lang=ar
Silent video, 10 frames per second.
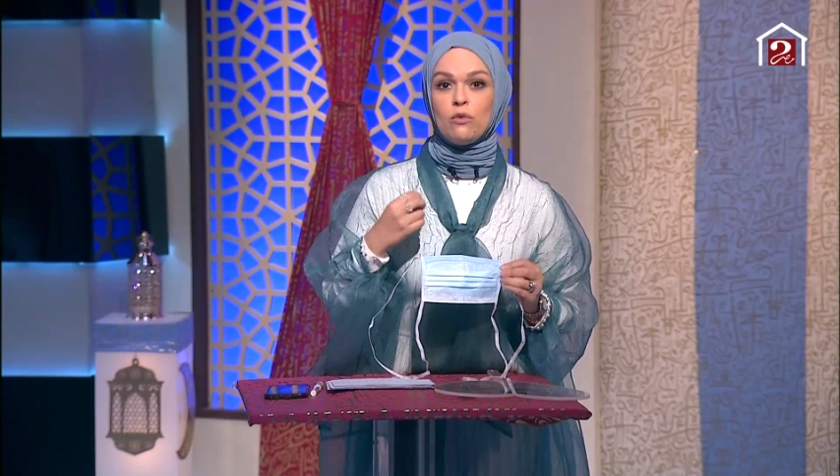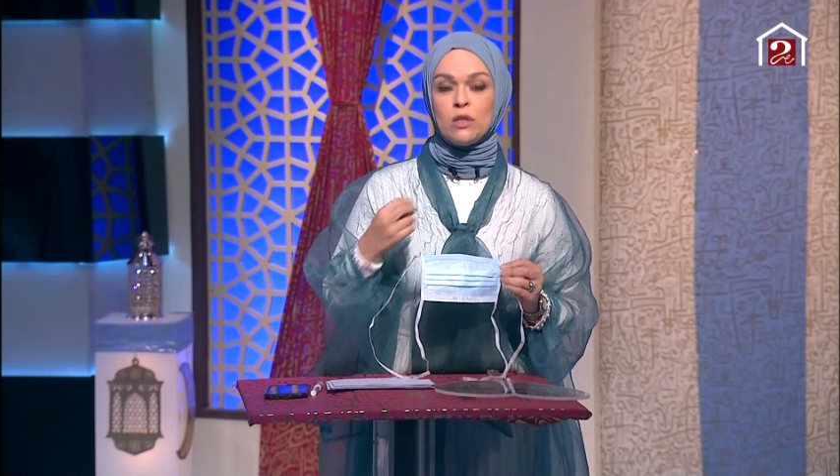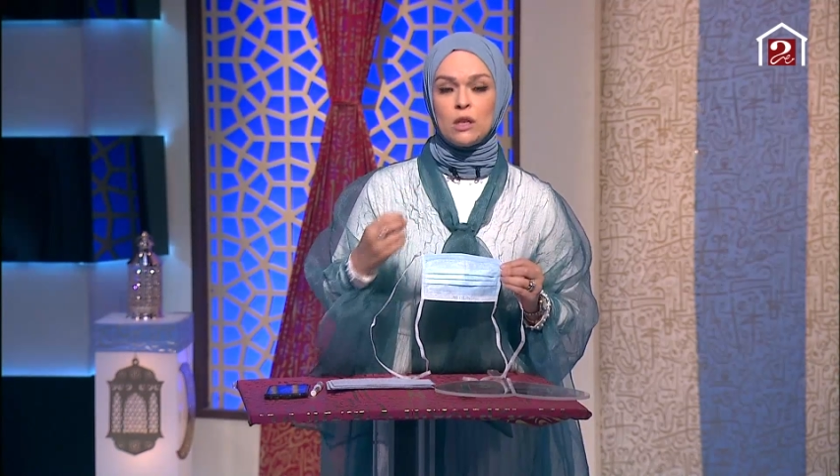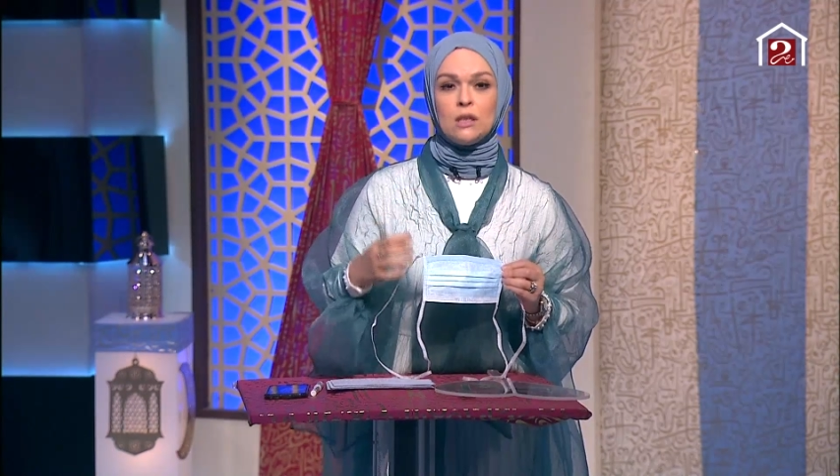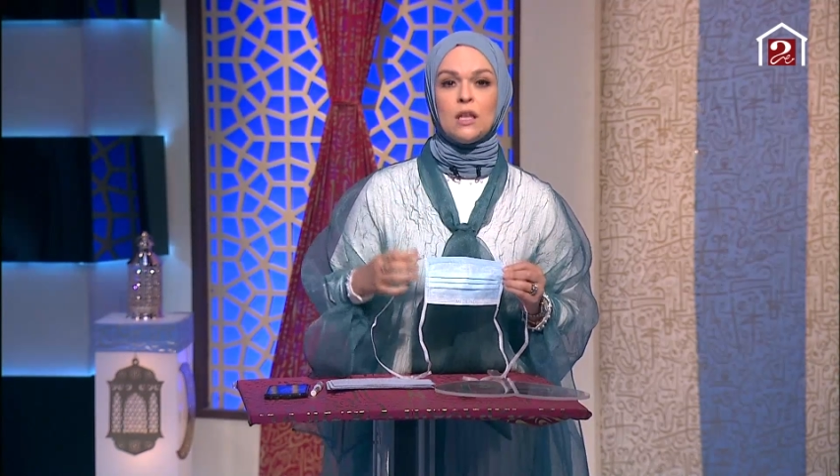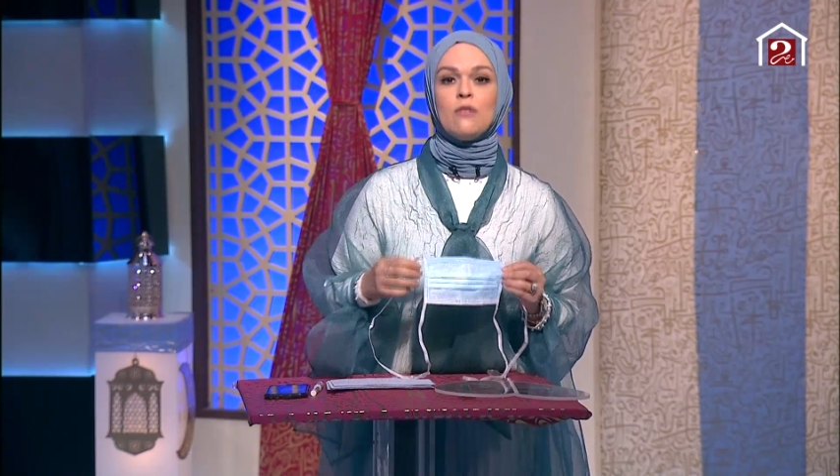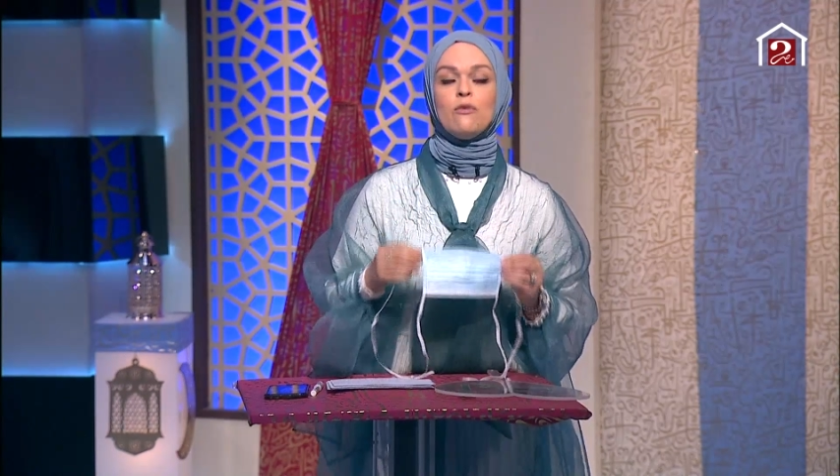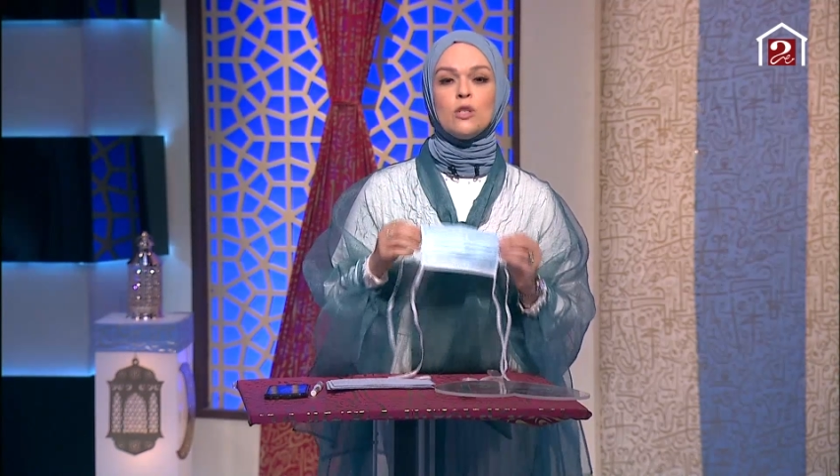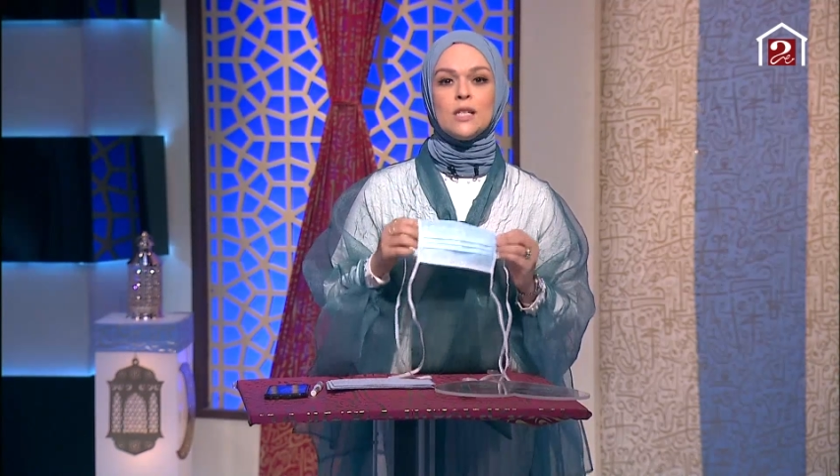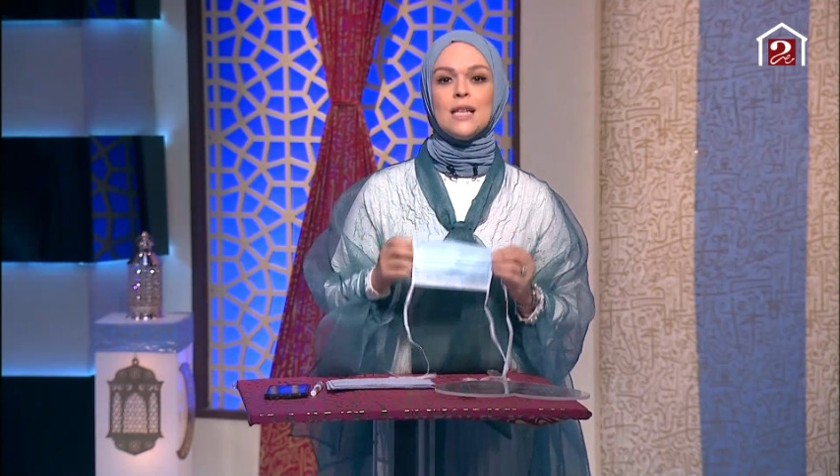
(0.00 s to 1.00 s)
ضيق
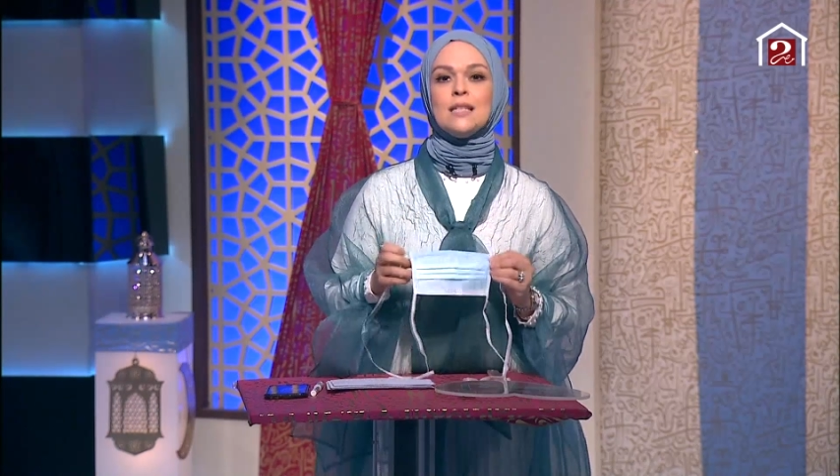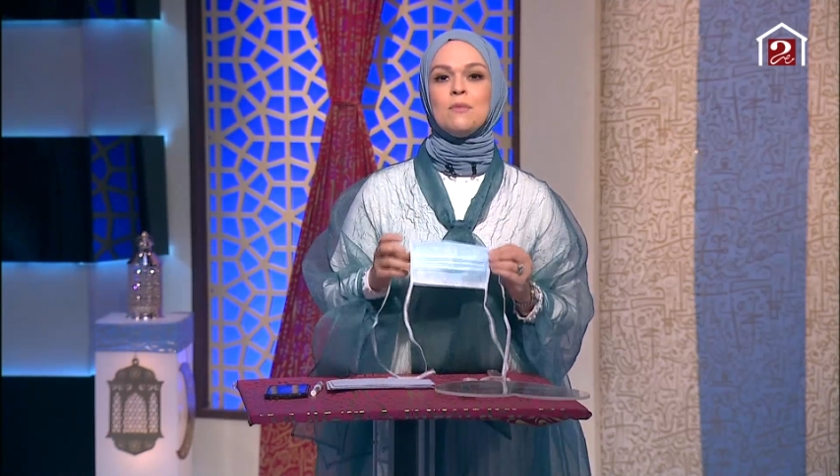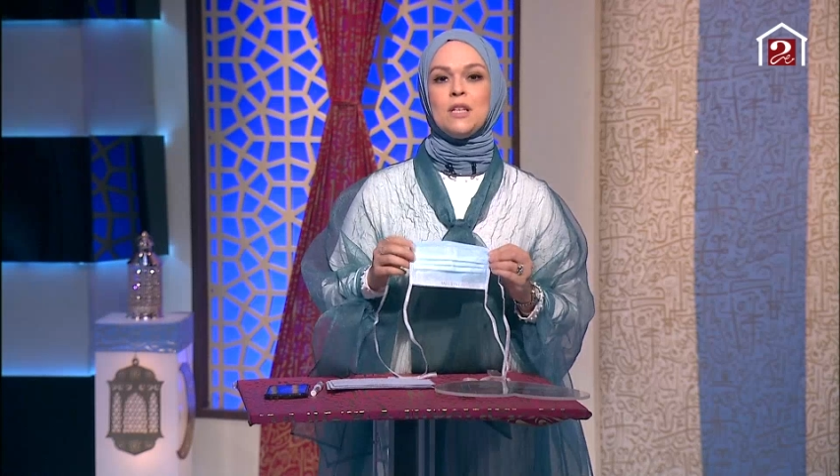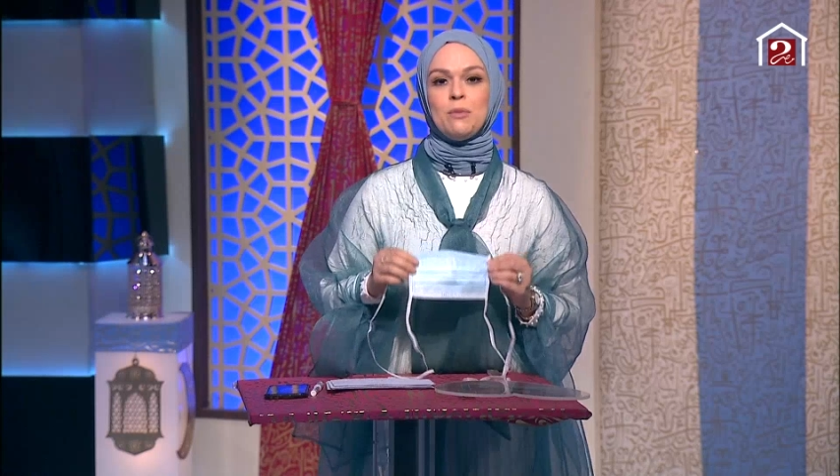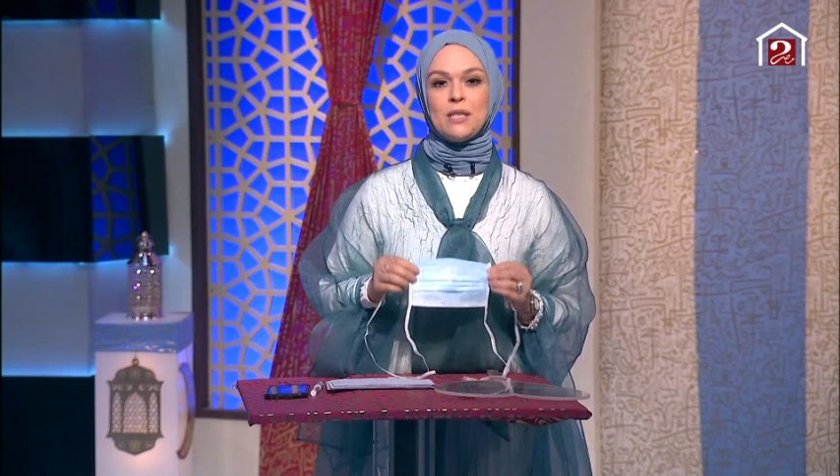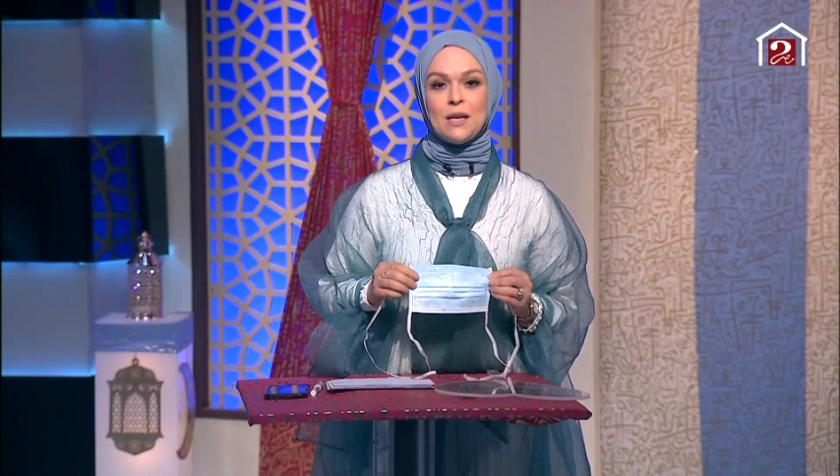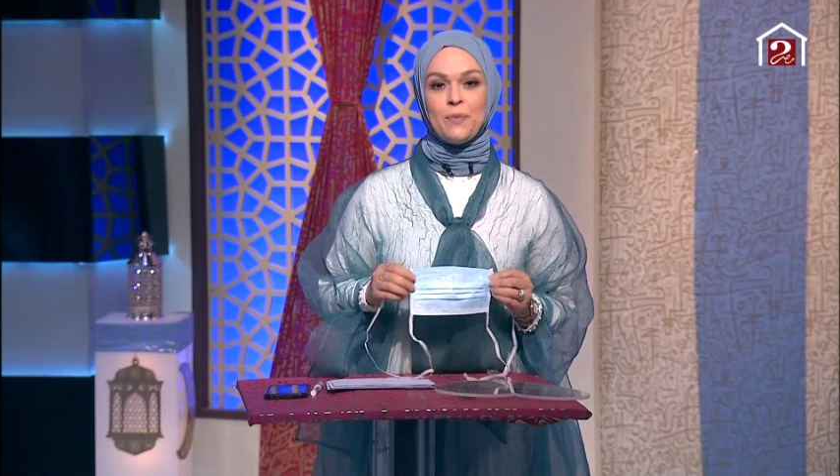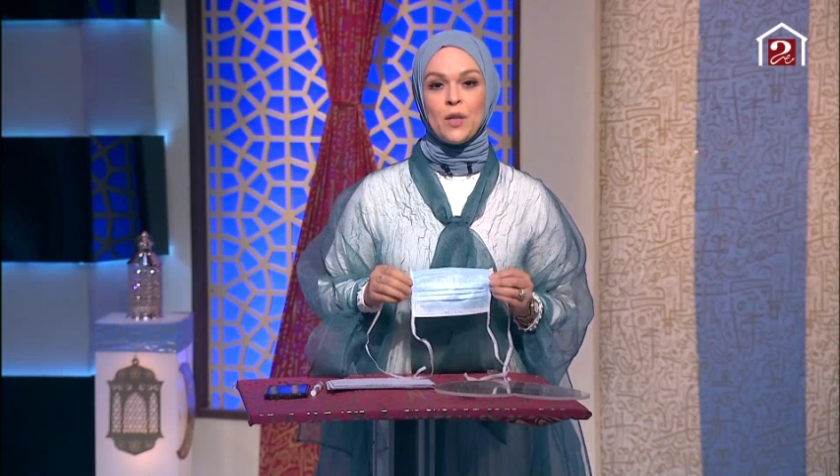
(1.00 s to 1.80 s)
التنفس لازم تلبسها